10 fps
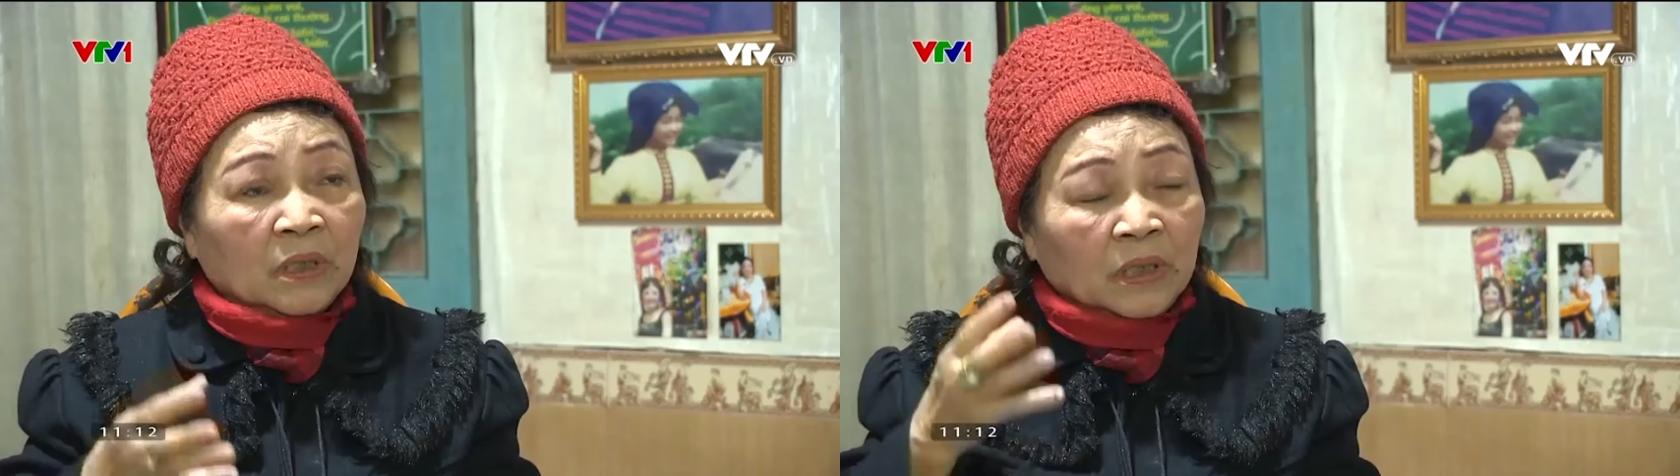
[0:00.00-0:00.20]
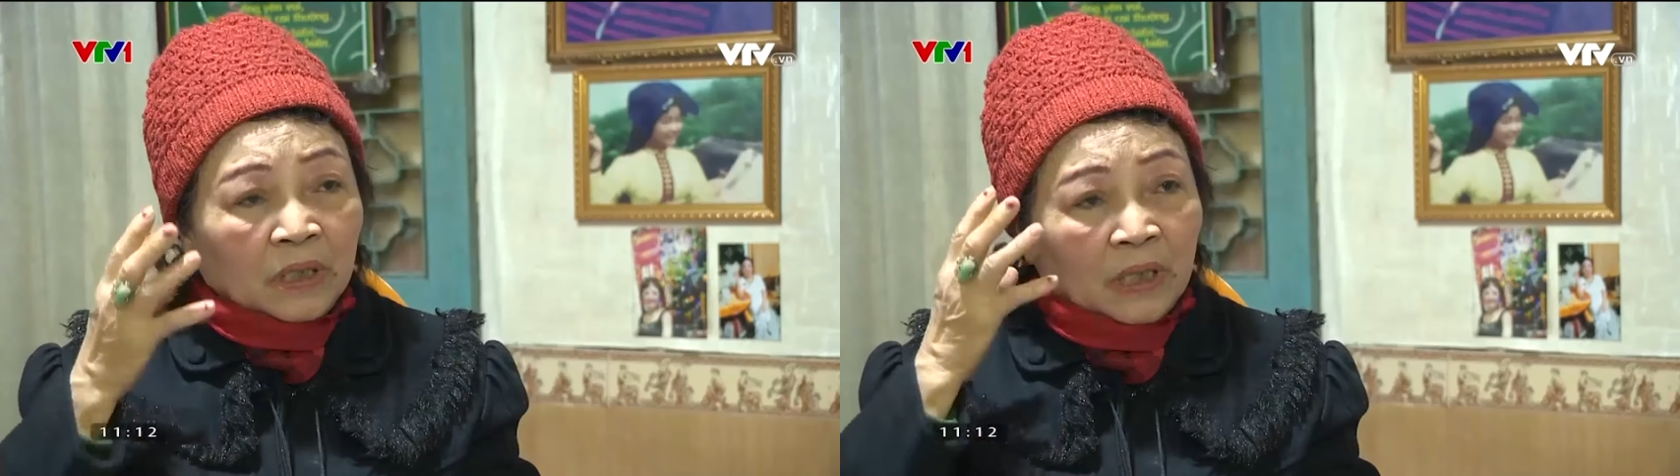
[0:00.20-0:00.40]

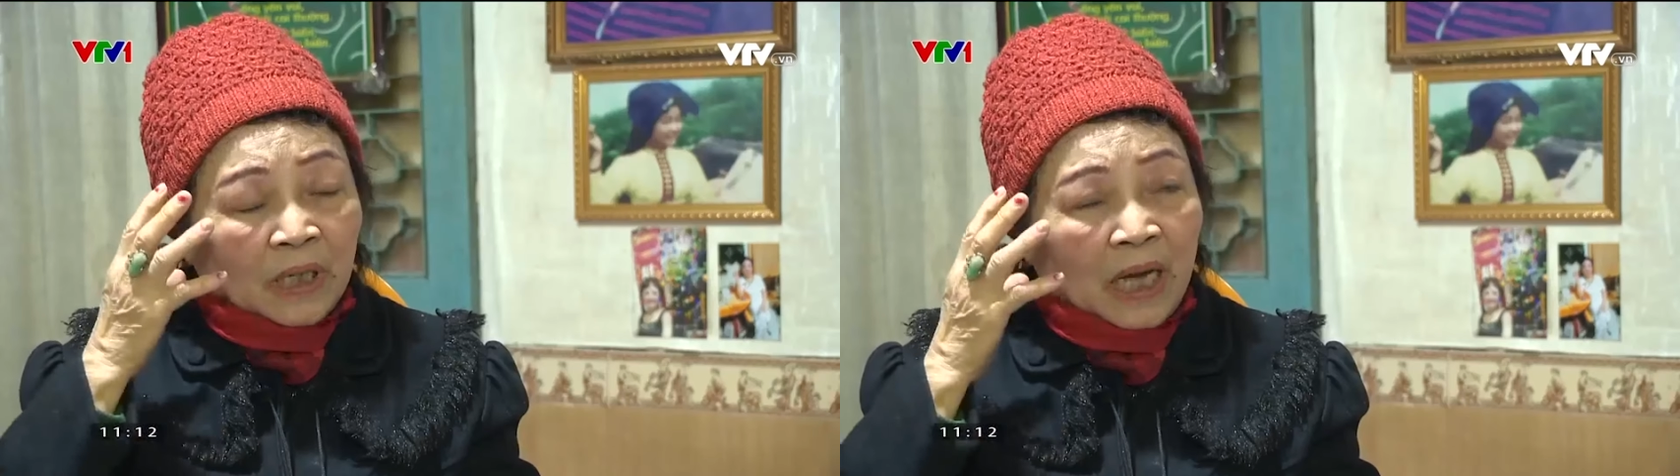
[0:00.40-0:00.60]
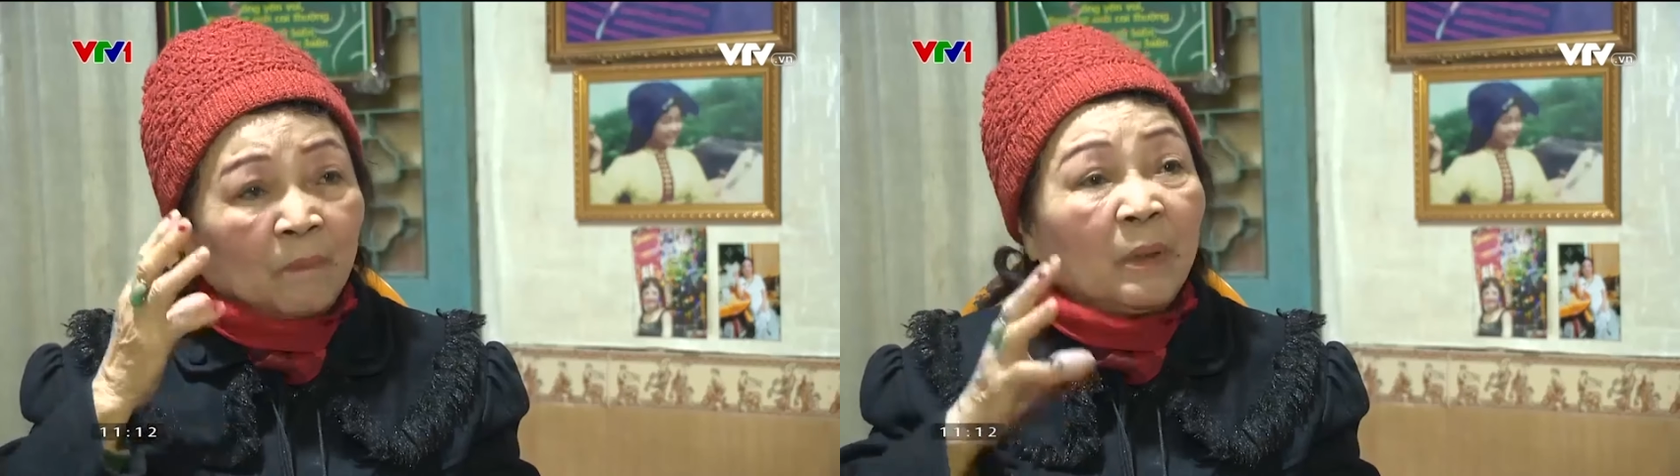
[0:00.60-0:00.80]
Những cái
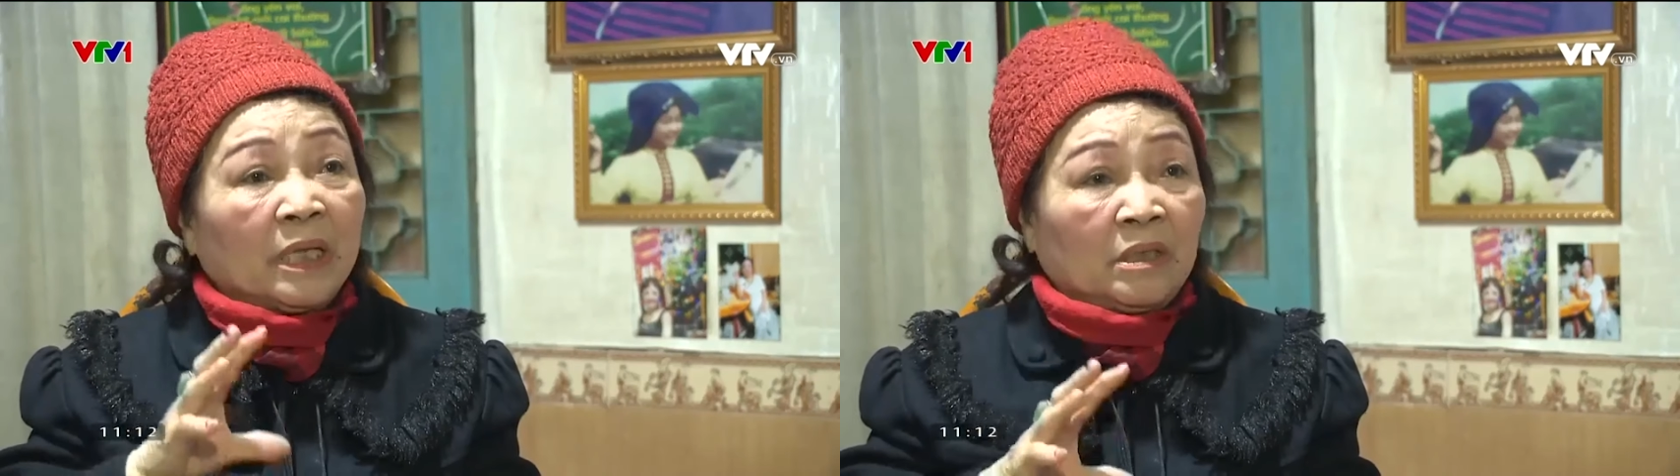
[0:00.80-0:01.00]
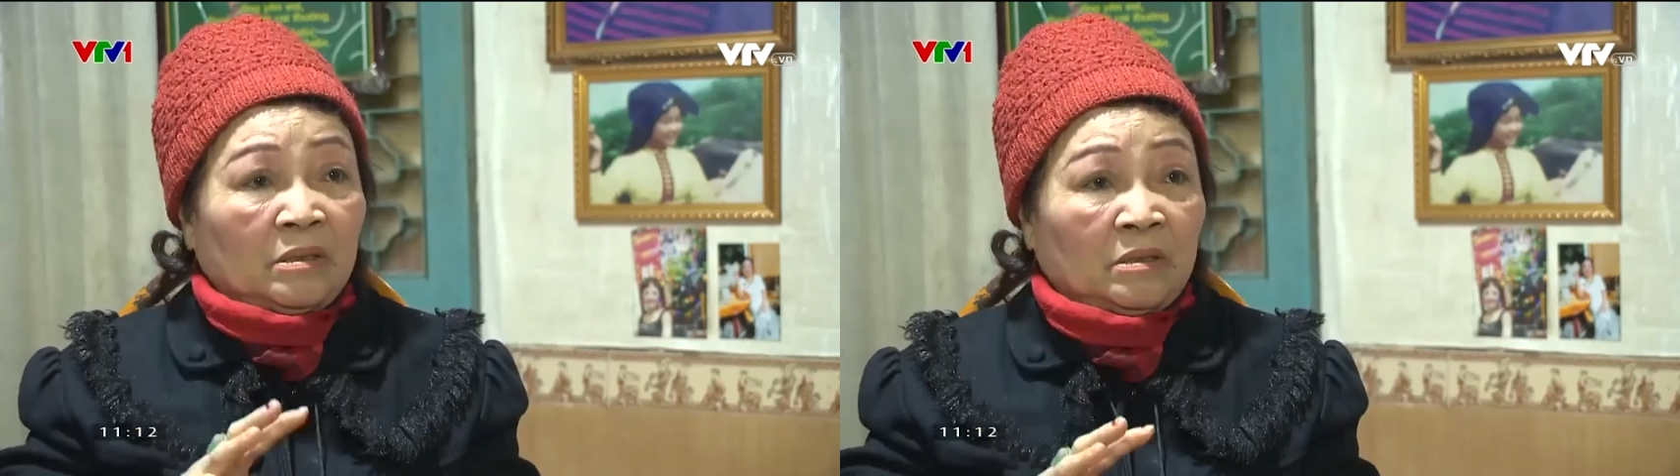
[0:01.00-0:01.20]
à,
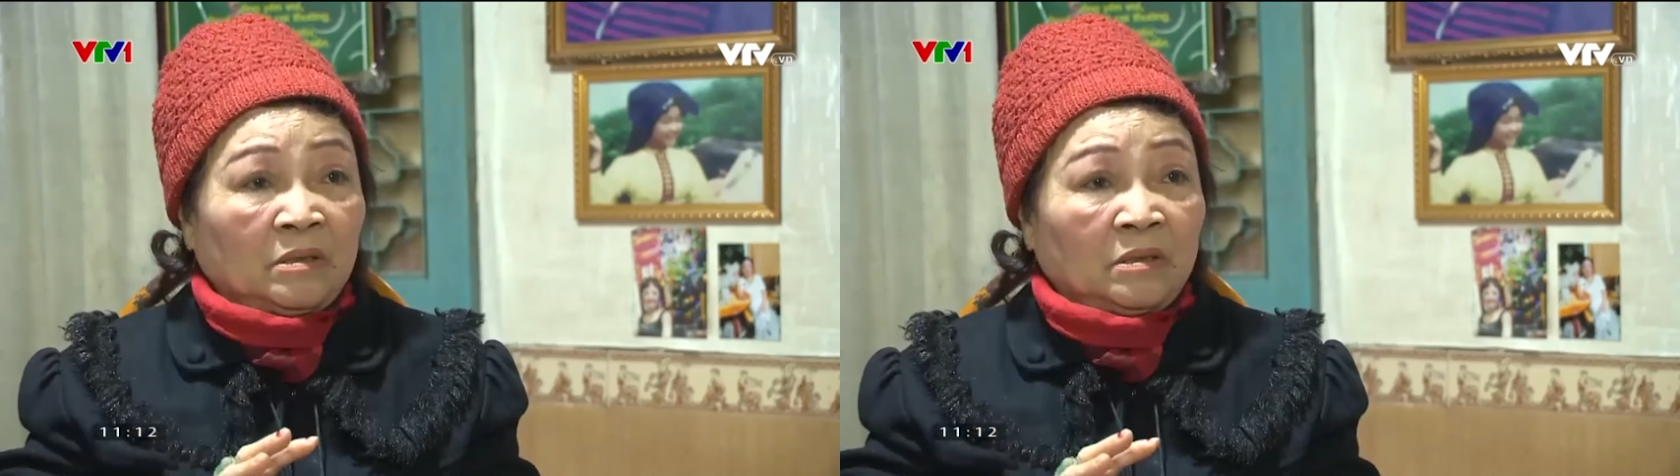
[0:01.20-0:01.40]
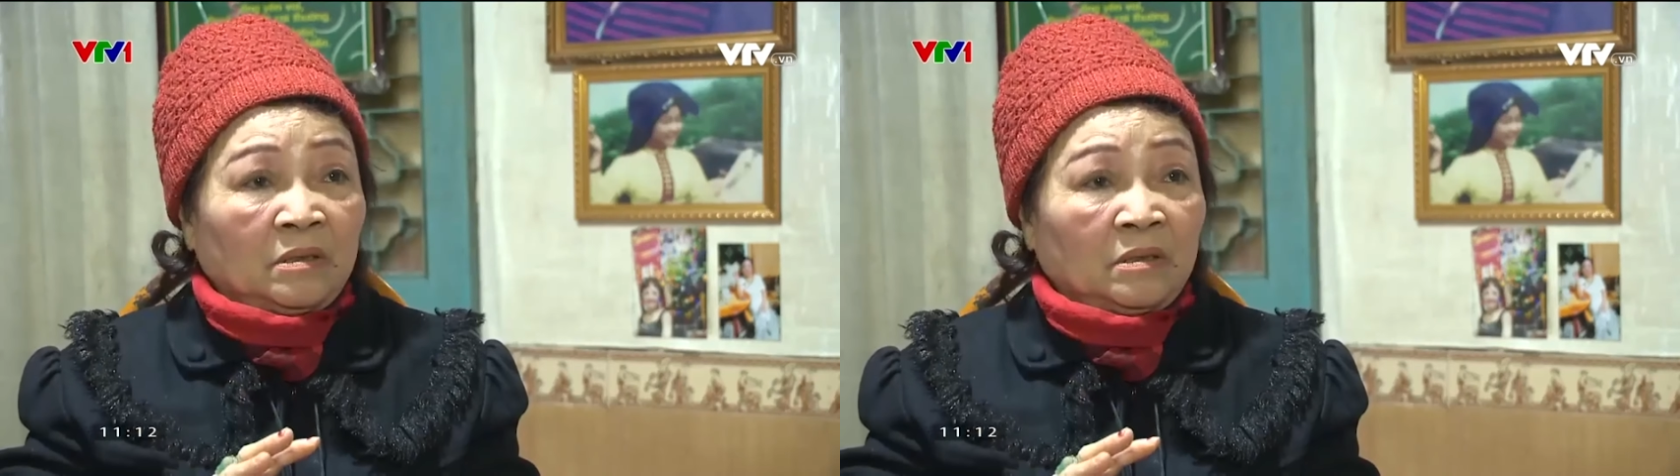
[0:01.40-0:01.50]
ám ảnh